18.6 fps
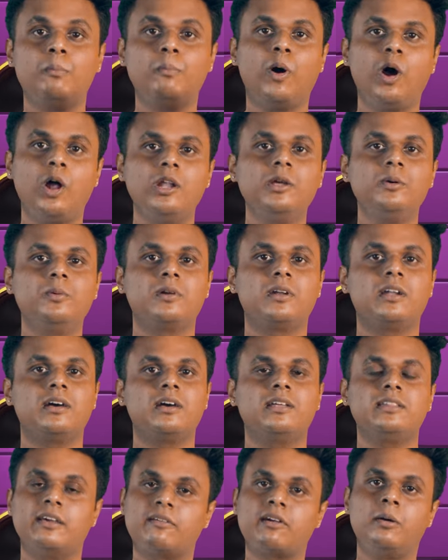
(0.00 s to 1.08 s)
பாலிவுட்டில்
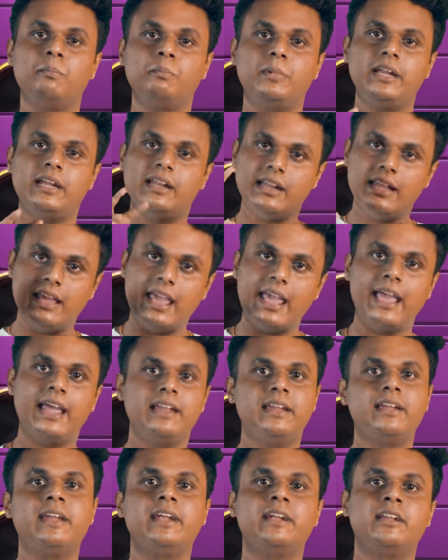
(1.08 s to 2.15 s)
தேர் கம்ப்ளீட்லி
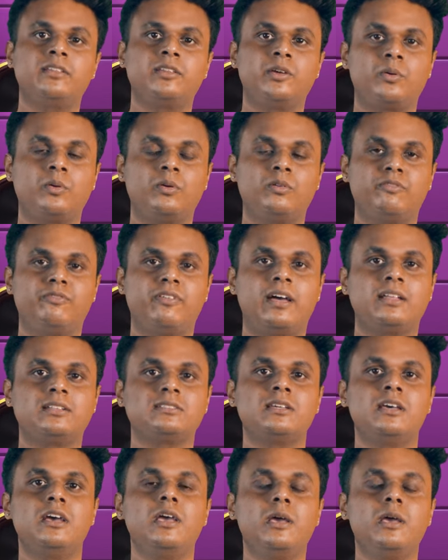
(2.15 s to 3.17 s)
ஏலினேட்டட் தேர் ஓன் ஃபேன்ஸ்